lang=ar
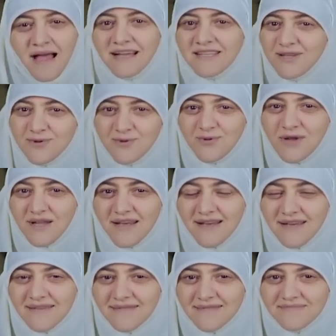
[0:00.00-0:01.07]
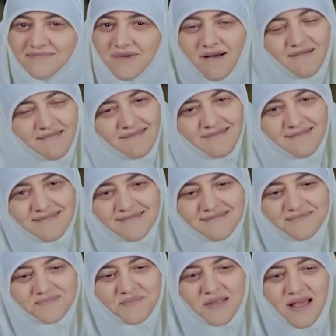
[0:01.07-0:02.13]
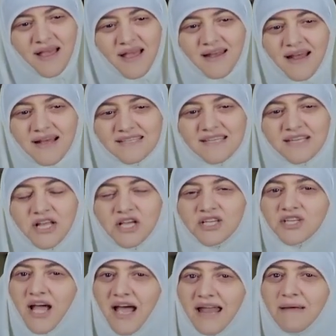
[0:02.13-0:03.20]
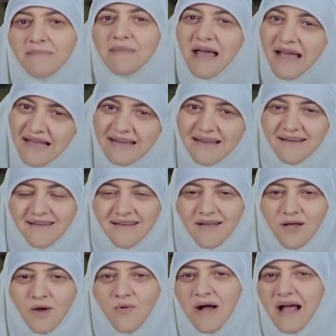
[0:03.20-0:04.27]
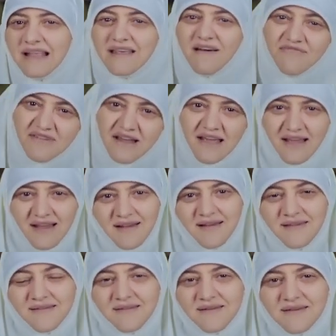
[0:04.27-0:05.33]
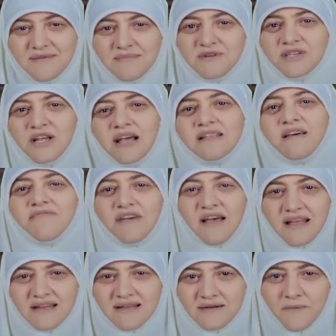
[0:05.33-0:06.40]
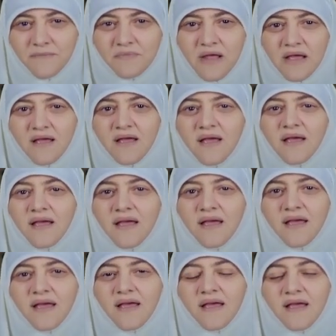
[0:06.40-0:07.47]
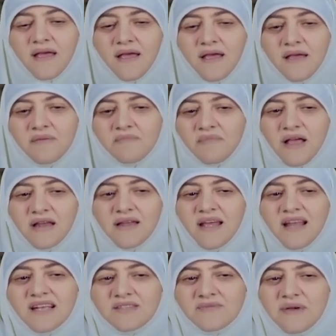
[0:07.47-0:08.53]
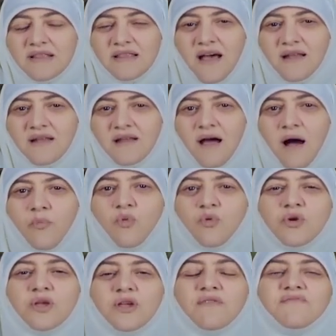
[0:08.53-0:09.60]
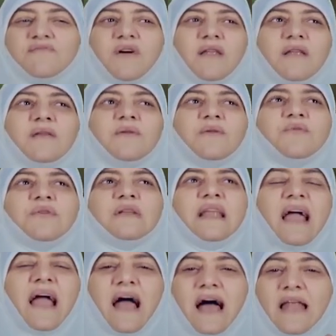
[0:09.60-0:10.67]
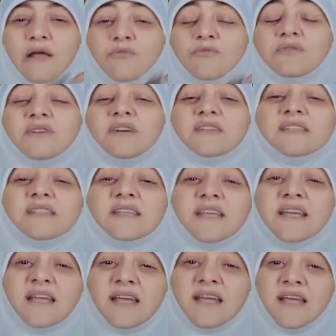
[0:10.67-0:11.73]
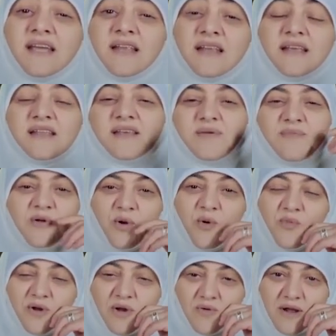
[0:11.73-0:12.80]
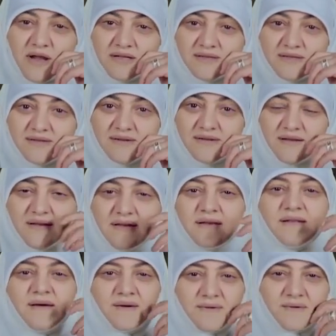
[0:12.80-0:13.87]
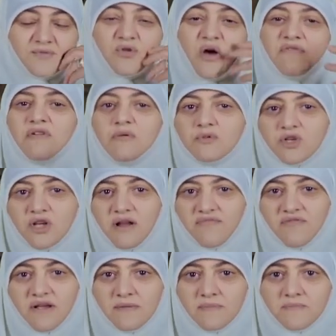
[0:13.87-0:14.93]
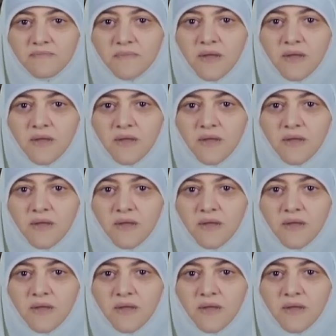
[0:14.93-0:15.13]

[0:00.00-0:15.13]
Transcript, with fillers: عايزين نقول ايه اه احنا عايزين نعيش احلامنا احنا واهدافنا احنا مش اهداف اهالينا إيه كان ايه لازمتها ان ابوي يفضل انه يلح عليه ويضيع سنين كتير من عمر الولد اه انتوا عارفين المشكله فين